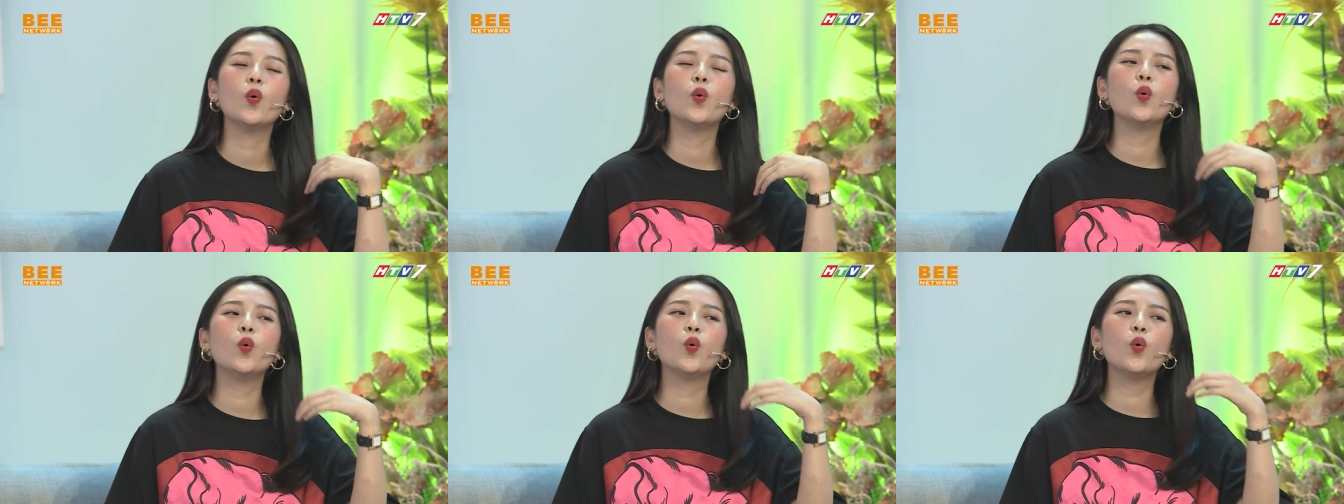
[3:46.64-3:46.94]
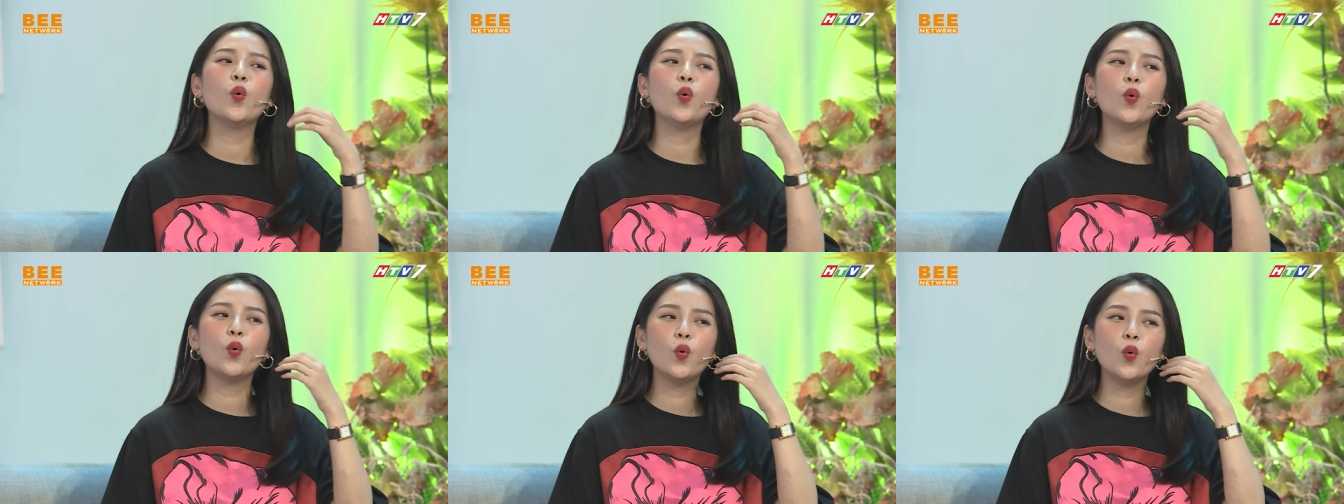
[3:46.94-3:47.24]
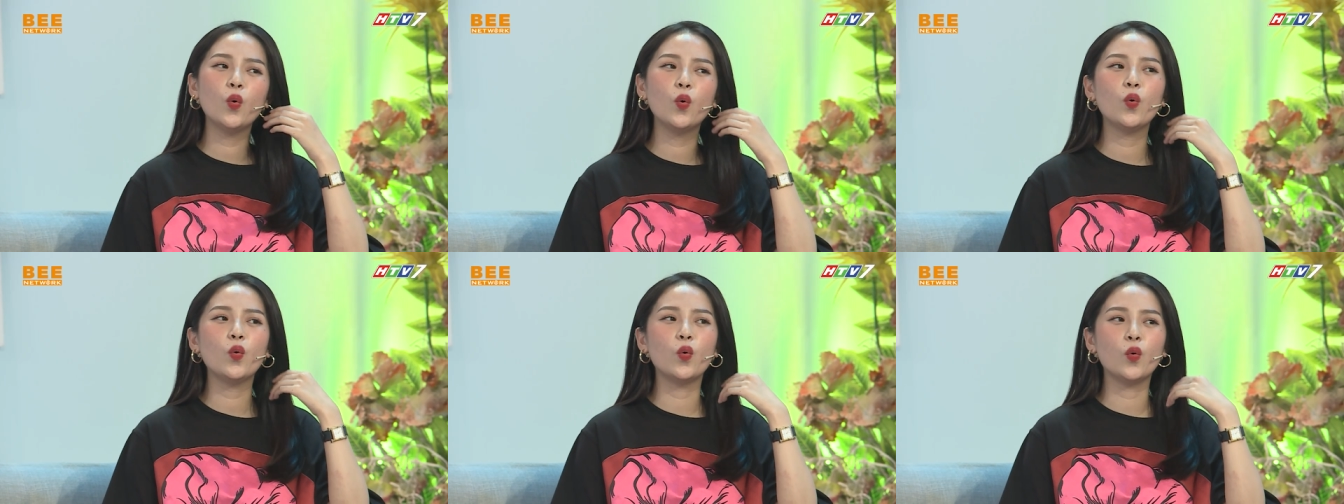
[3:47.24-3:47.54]

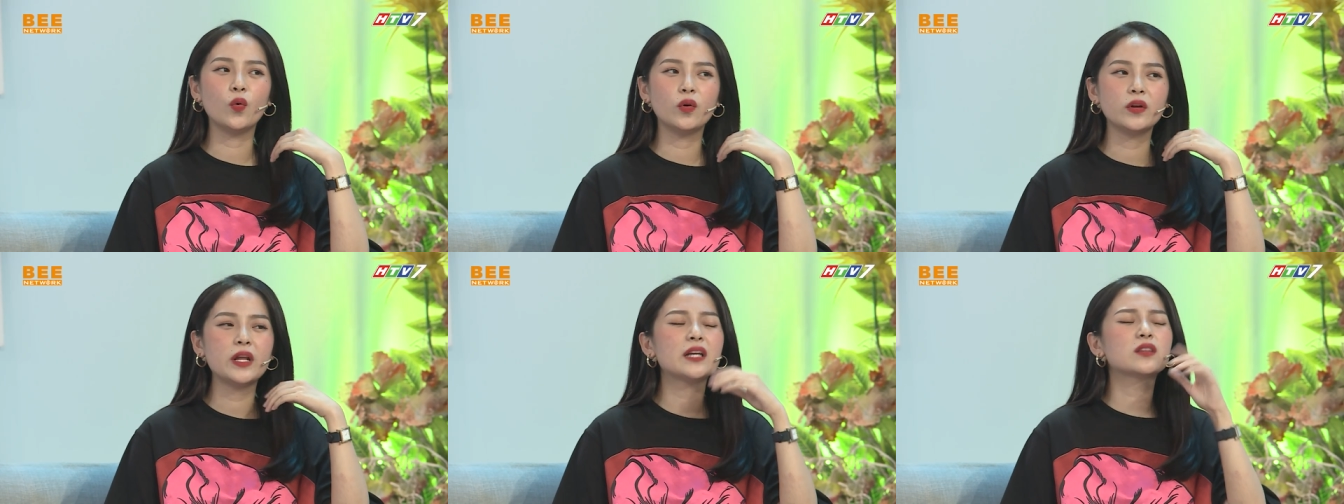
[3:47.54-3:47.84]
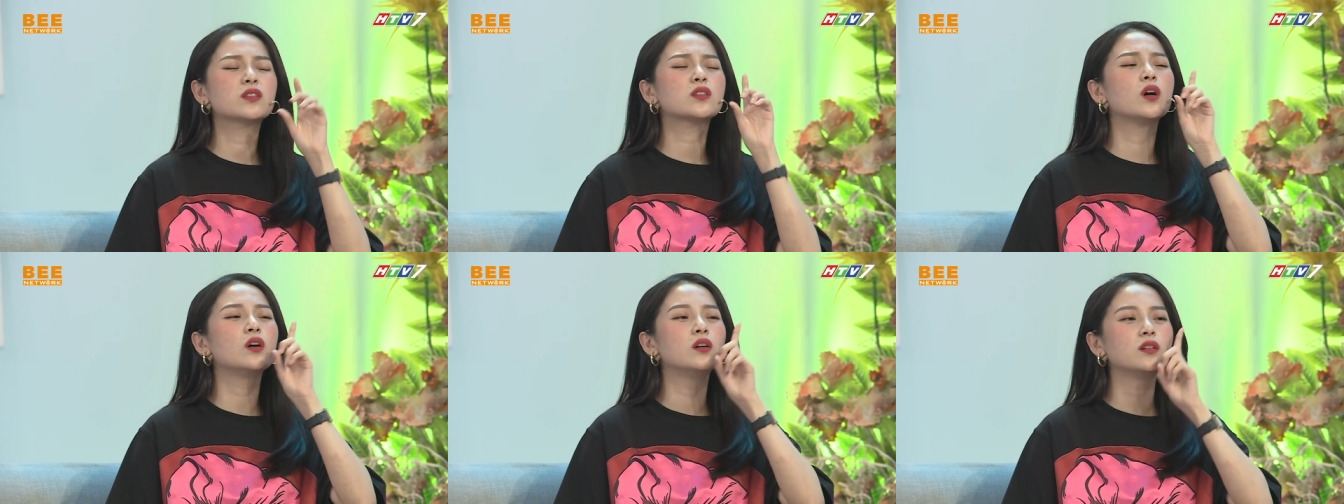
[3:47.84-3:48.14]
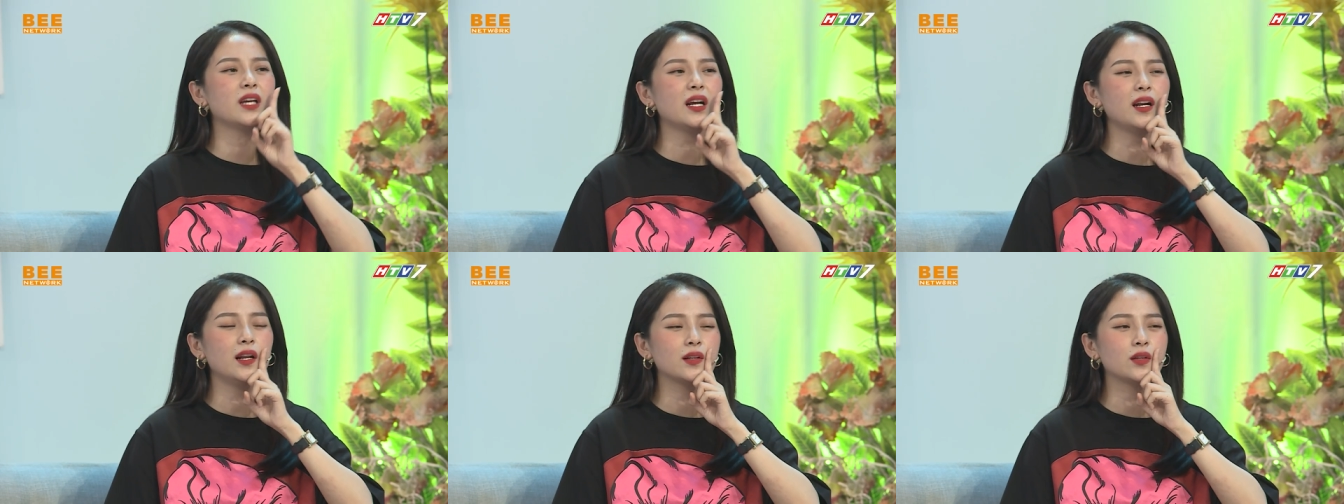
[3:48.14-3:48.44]
à dạ,
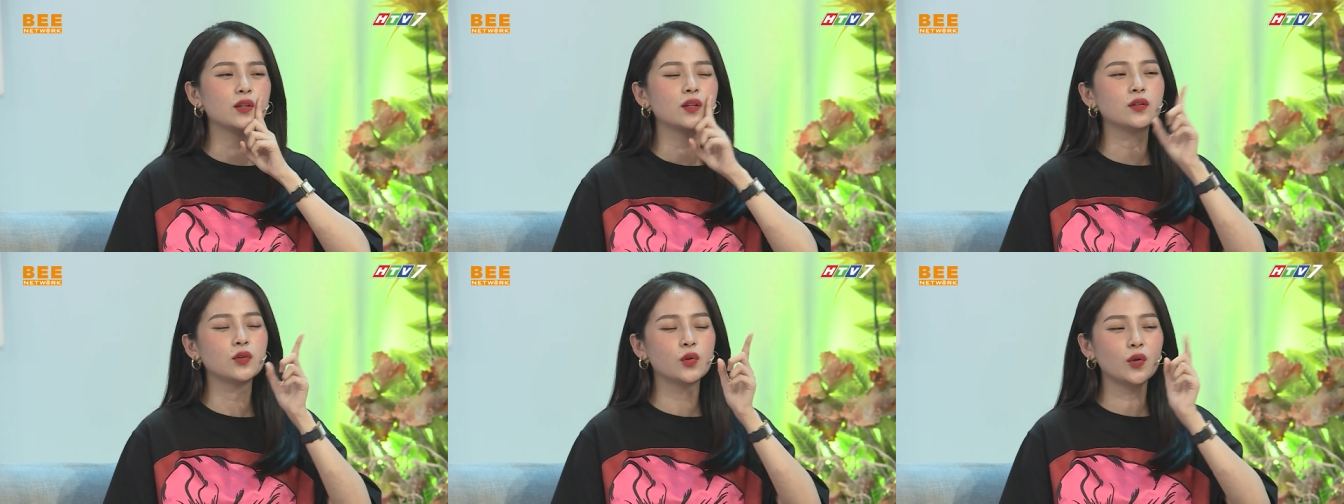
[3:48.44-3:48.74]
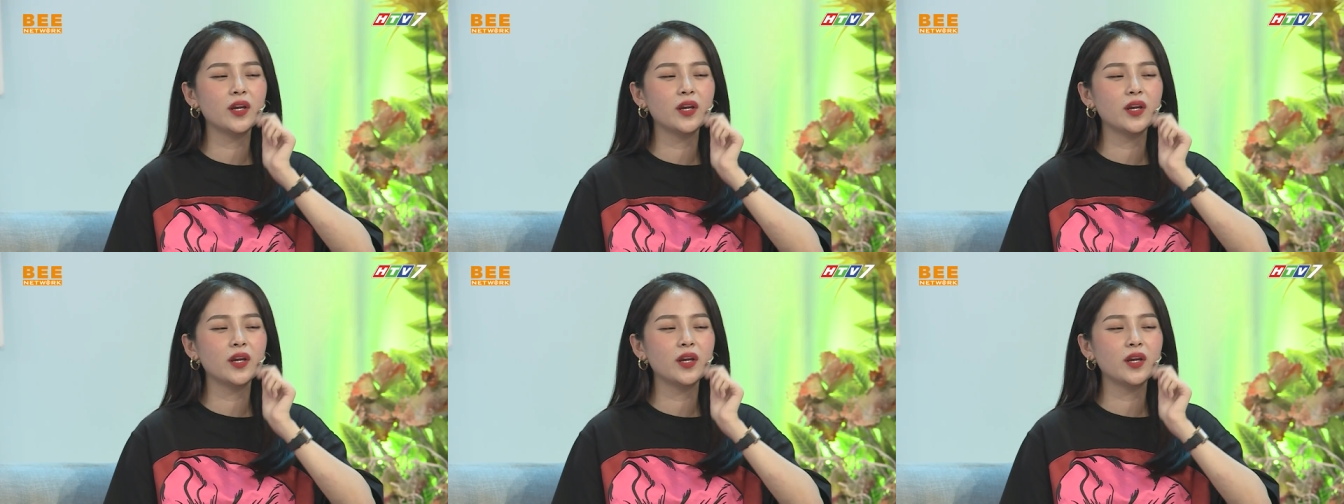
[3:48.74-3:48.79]
từ chắc là từ